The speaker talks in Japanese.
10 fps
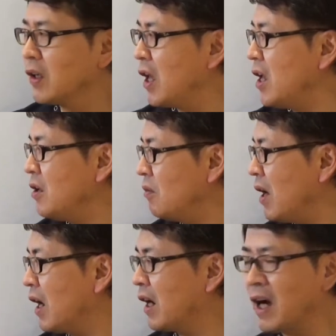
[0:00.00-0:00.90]
原因
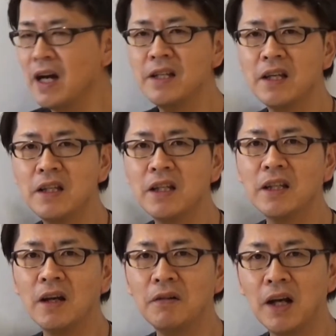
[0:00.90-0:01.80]
は会社に行
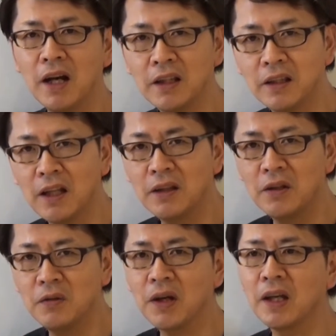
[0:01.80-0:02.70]
きたくなかったっ
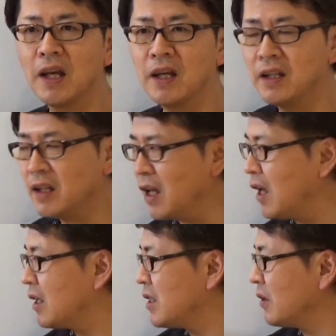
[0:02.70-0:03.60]
ていうのが原因
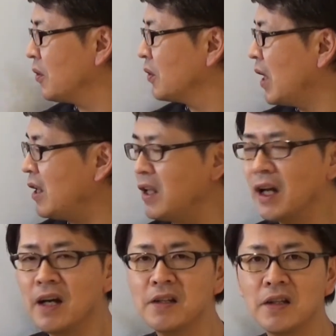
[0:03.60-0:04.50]
でじゃあそのなんで
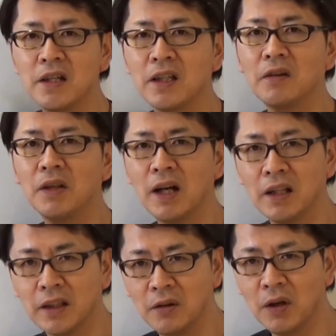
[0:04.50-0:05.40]
会社に行きたくな
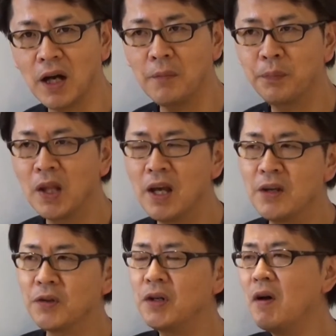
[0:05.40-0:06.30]
かったのか
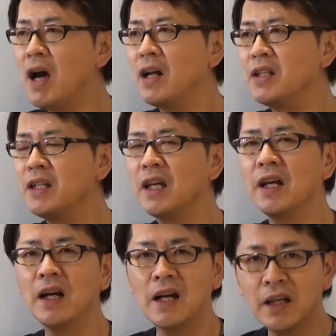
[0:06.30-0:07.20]
それは人
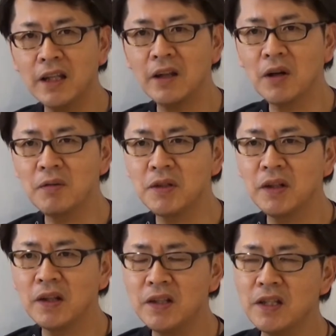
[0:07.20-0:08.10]
間関係なのかもし
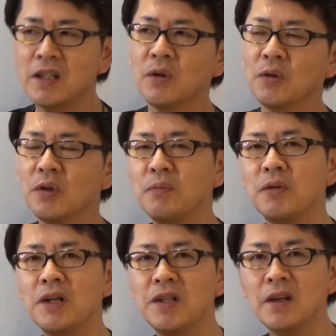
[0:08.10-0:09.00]
れないし仕事の
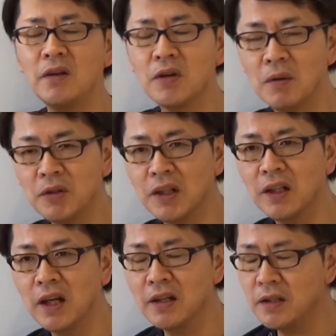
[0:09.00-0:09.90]
プレッシャーなのかもしれ
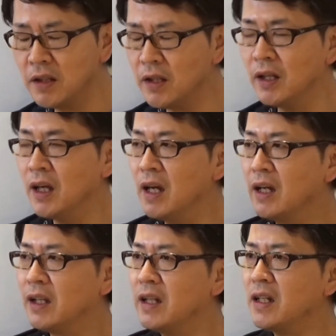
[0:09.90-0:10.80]
ないし
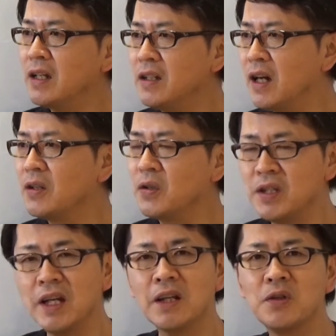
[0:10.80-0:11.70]
何かしら
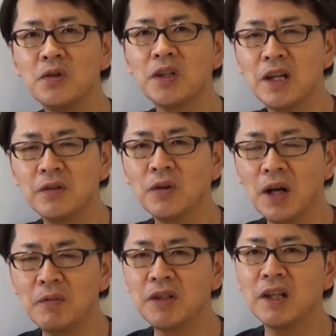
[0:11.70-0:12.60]
嫌な上司がいるの
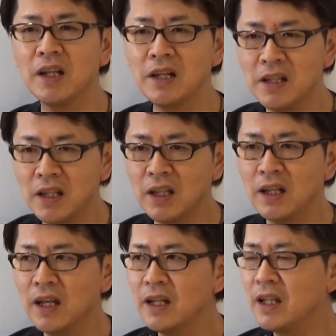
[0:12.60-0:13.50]
かもしれない
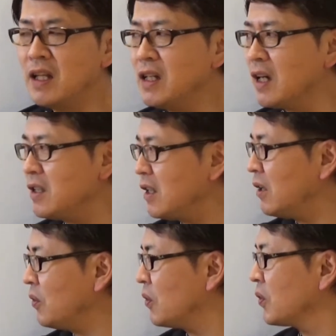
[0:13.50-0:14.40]
し何かし
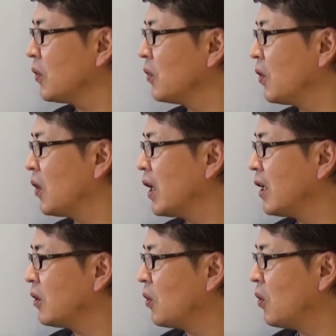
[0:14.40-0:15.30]
らのその、
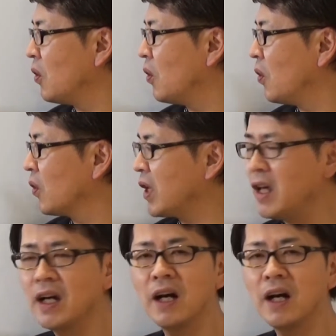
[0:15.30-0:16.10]
えーと、と原因